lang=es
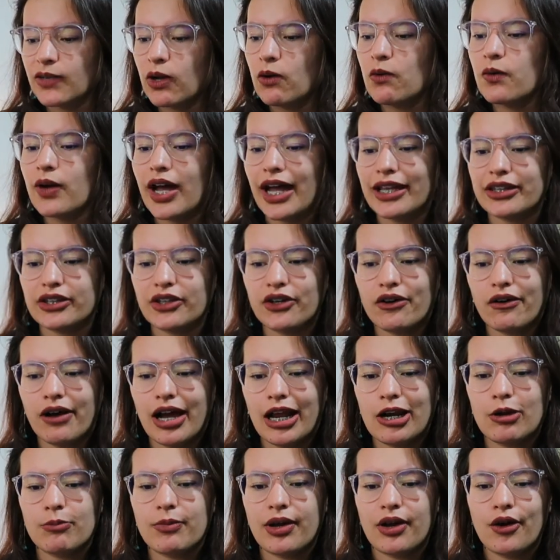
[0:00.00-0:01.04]
un gato
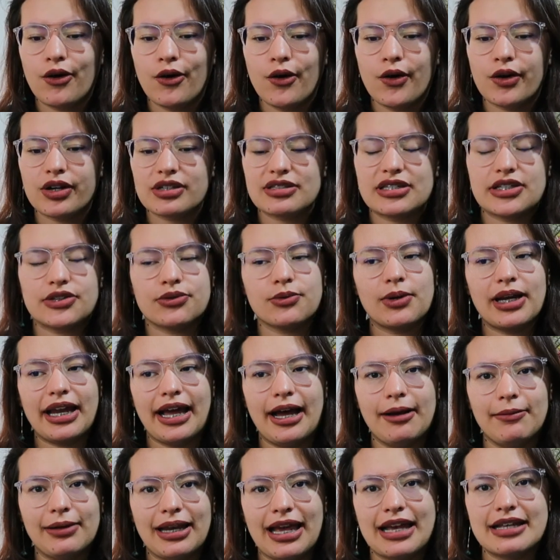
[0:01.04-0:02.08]
a lo mejor si tú le
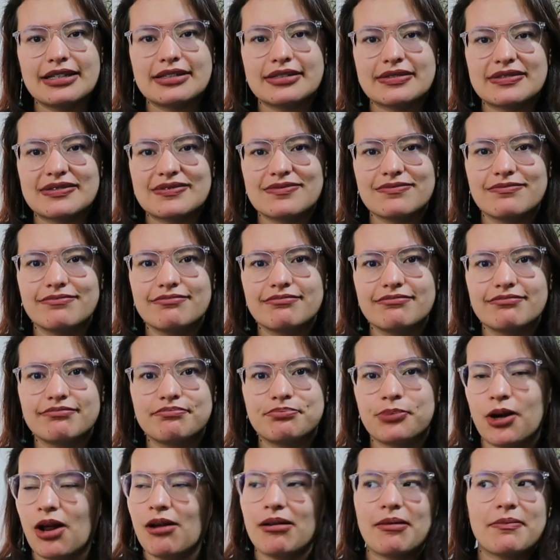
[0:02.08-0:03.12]
hablas
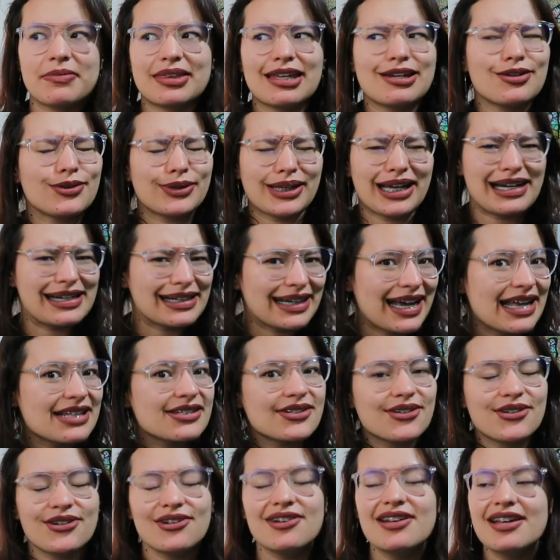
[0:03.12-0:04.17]
probablemente no te haga
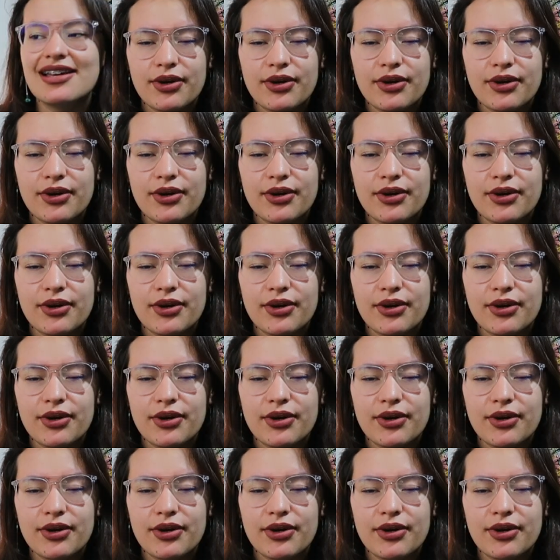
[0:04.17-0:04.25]
caso.